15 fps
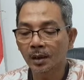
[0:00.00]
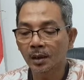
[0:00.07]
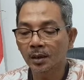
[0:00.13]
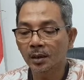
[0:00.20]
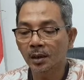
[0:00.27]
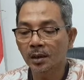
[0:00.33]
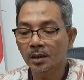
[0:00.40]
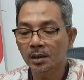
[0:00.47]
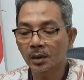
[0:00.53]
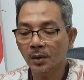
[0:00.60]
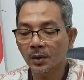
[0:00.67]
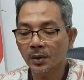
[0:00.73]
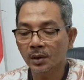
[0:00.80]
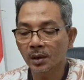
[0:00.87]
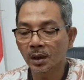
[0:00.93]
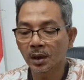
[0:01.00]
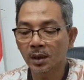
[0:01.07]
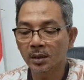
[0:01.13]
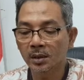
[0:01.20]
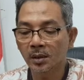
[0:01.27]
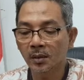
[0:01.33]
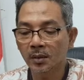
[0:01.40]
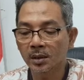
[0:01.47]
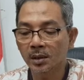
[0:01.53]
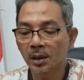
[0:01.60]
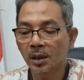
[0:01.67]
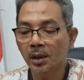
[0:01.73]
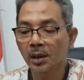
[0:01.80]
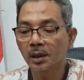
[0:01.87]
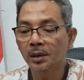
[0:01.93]
Oke, dan seterusnya,
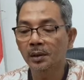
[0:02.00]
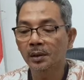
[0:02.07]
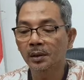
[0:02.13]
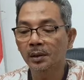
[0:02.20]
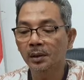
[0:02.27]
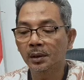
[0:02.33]
seterusnya.